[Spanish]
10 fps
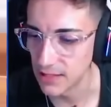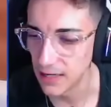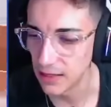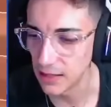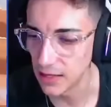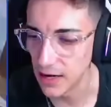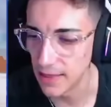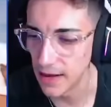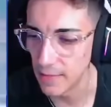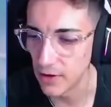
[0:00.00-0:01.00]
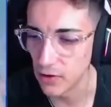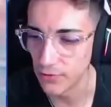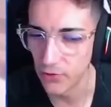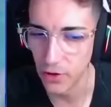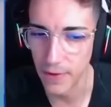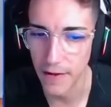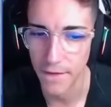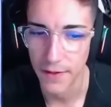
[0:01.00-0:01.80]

Quiere cerrarla de la mejor forma.